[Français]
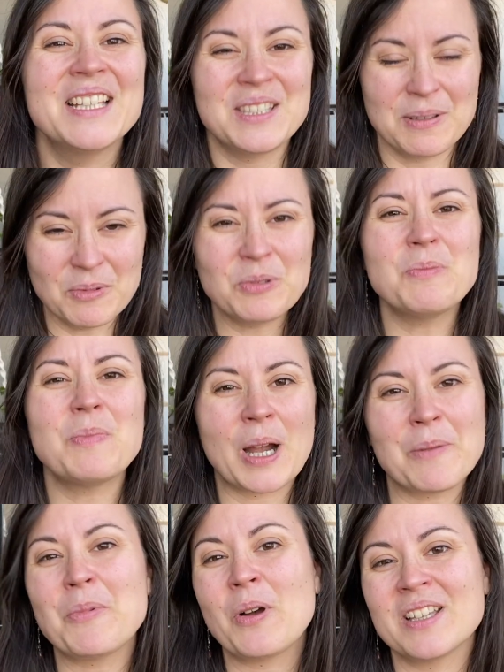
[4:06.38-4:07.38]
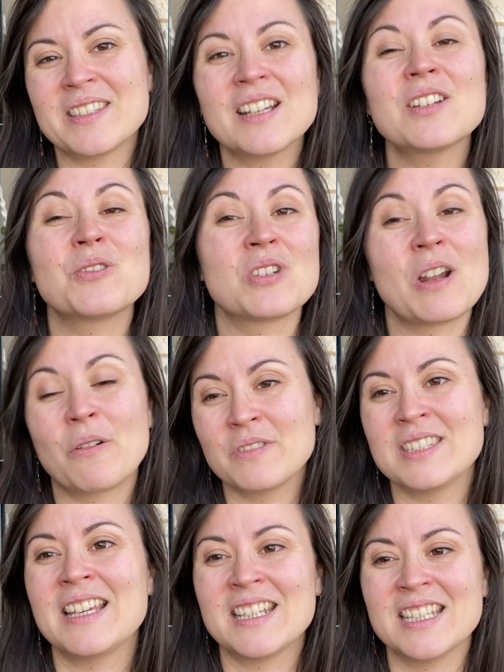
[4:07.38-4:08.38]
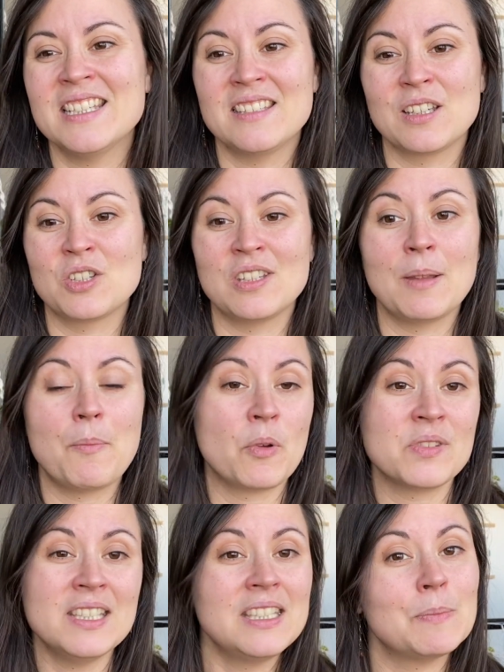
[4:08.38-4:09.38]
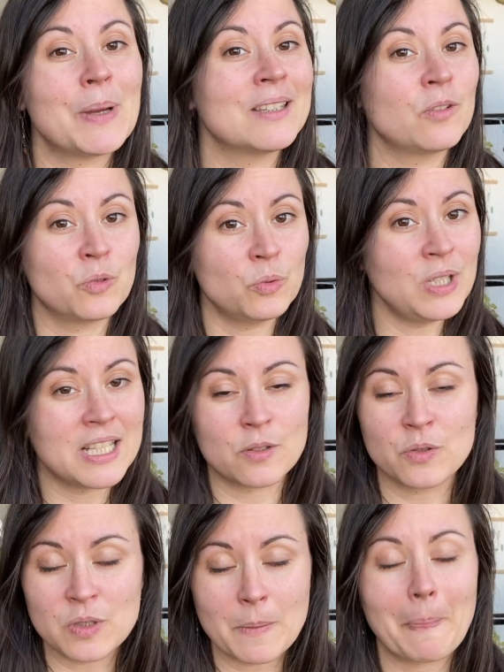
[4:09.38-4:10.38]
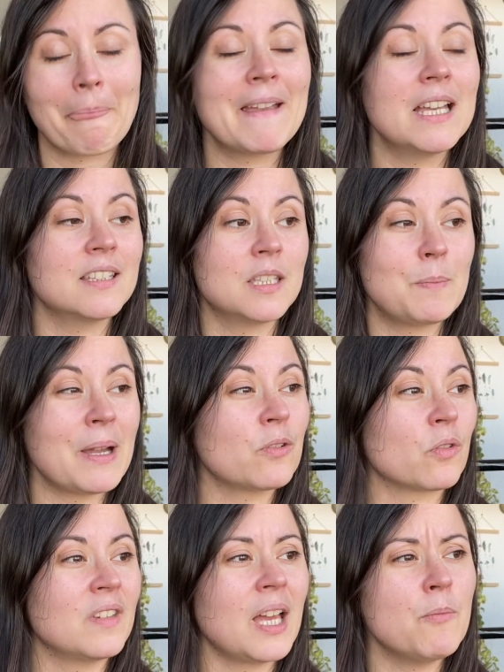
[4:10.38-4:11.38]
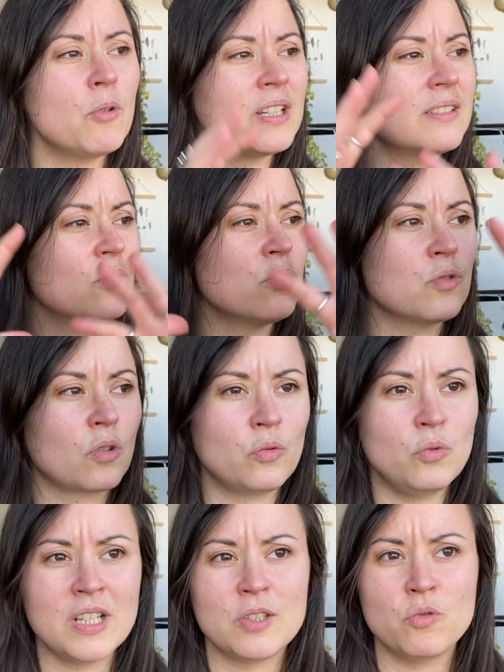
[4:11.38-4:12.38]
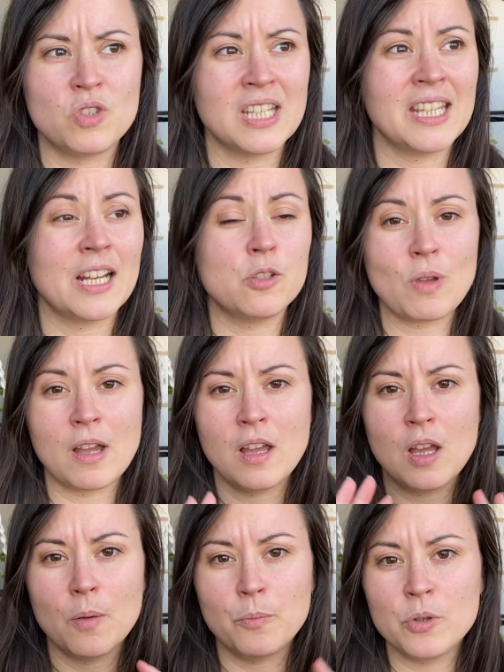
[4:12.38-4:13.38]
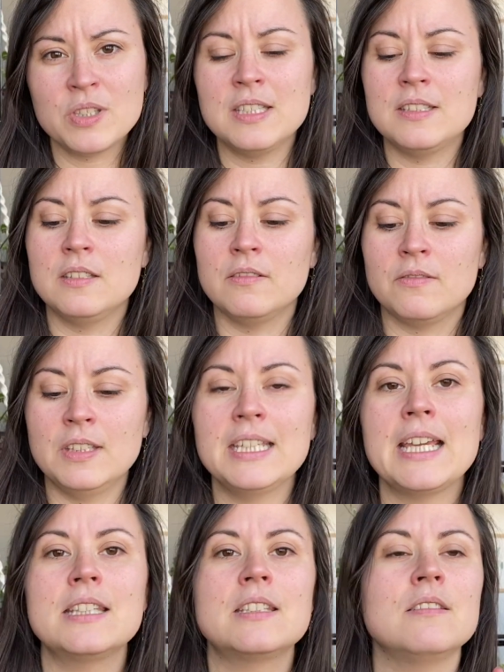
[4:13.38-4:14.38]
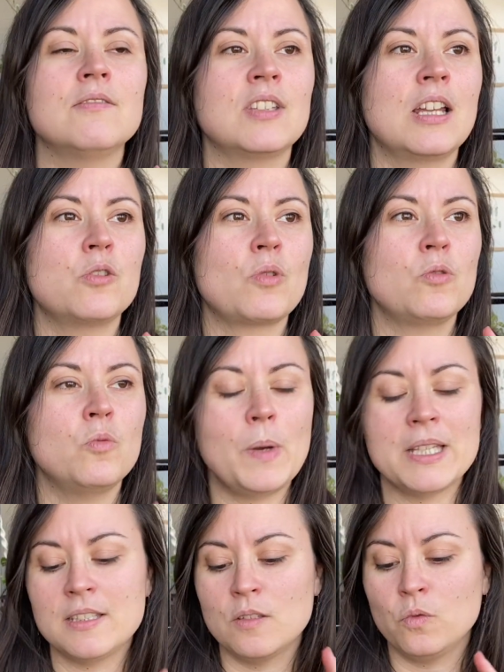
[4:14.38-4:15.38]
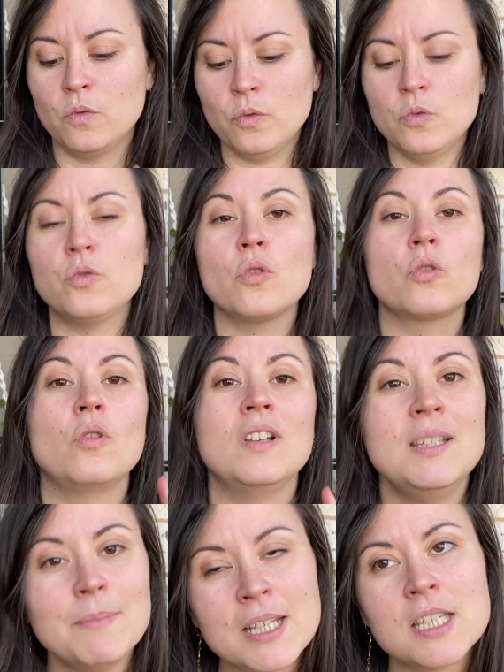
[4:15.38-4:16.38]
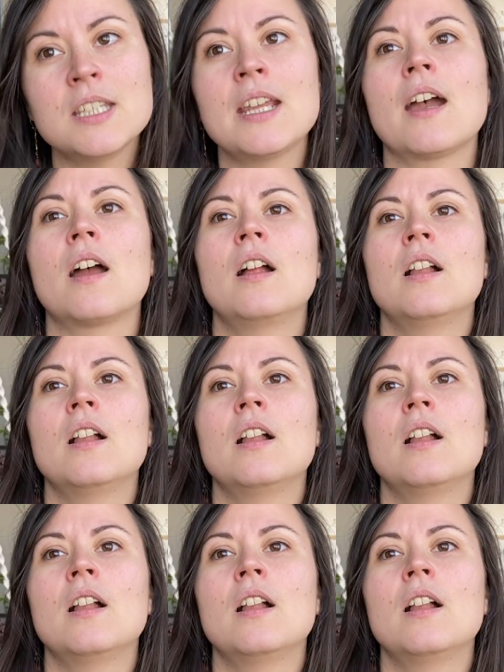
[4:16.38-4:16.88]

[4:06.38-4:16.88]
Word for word: c'est beaucoup par rapport à ça que je l'ai envisagé, c'est que j'ai des pensées qui partent dans tous les sens, qui partent en arborescence sur tous les sujets, qu'elles soient positives, négatives, qu'elles soient du passé, du futur, de l'imaginaire.